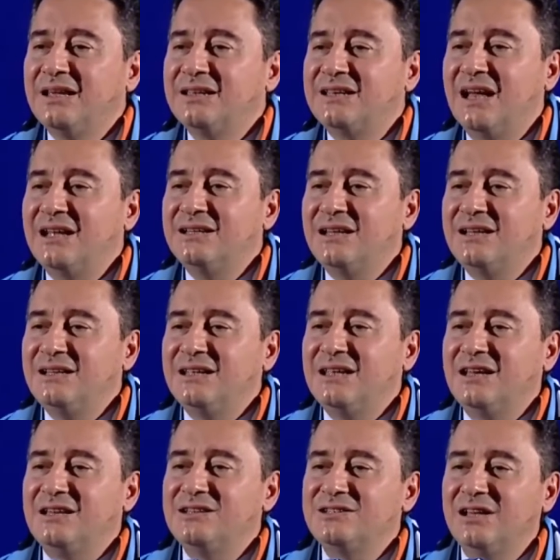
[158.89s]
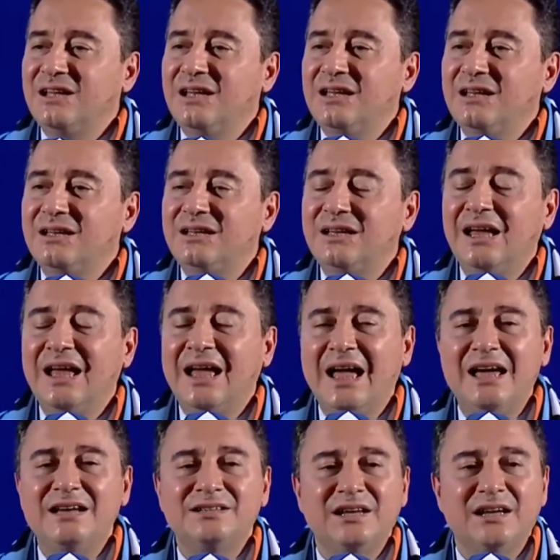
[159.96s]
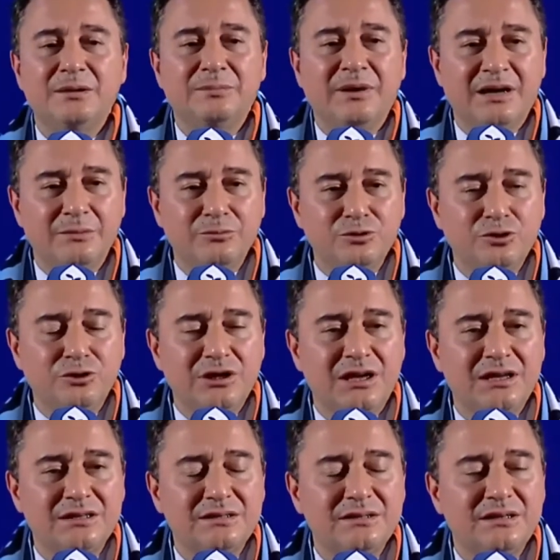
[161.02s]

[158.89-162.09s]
Kendilerine gelince her şeye para buluyorlar.